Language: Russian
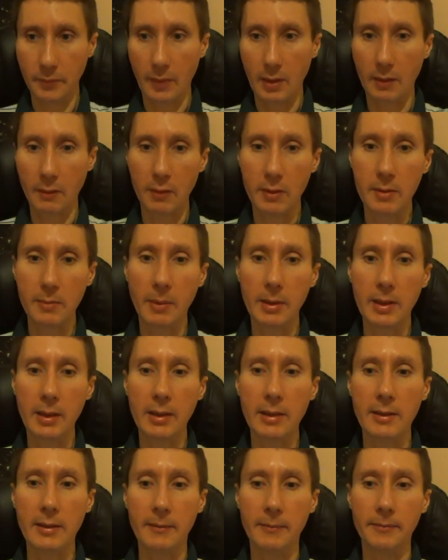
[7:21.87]
и вот
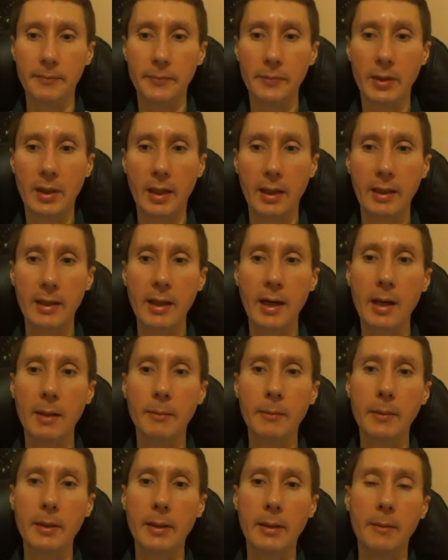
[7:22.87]
смотрите, когда
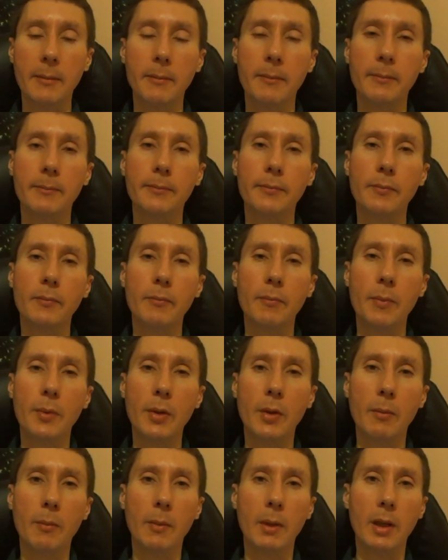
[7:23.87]
мы
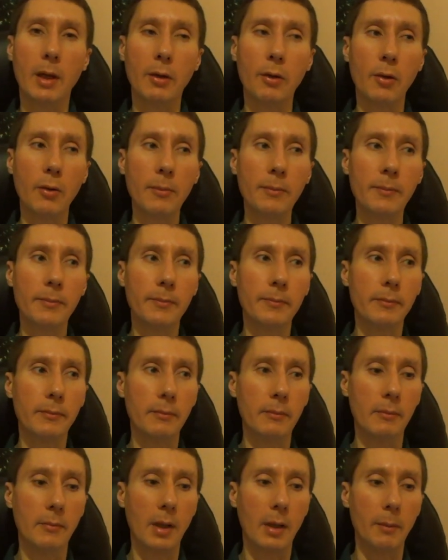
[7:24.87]
пьем молоко
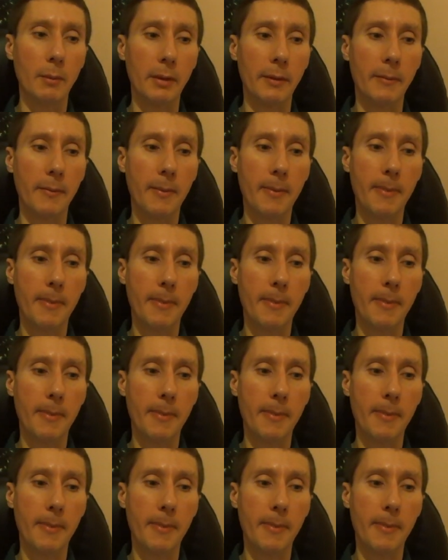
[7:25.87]
мамы,